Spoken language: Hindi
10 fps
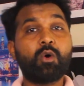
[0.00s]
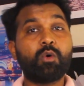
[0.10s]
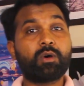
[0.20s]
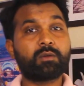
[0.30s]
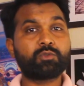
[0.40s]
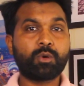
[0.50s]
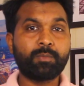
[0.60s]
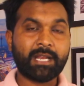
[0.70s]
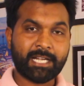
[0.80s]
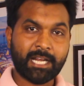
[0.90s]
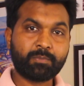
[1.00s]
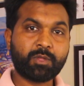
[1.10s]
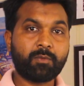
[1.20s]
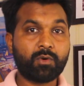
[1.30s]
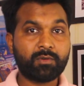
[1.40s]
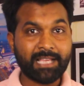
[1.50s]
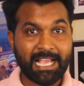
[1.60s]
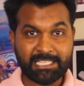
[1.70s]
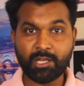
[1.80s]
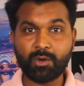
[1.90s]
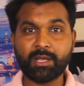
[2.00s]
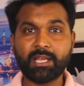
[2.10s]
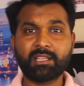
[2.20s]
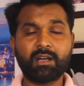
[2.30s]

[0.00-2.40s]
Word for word: और जो मेरा ट्रिप था वो कैंसिल हो गया